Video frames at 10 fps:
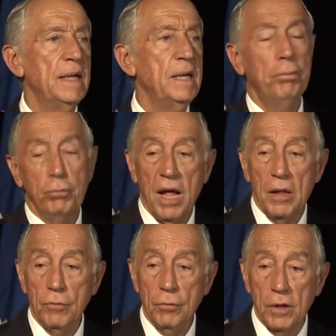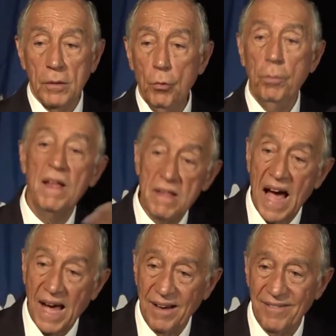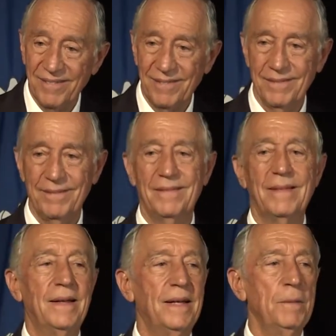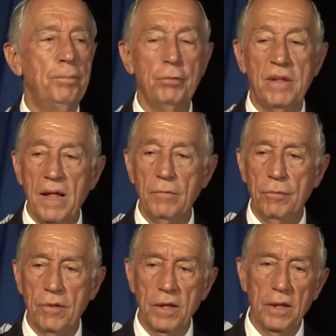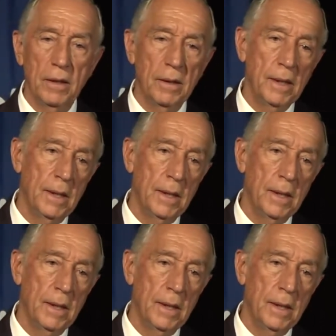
e, portanto, de mobilizar e, portanto, de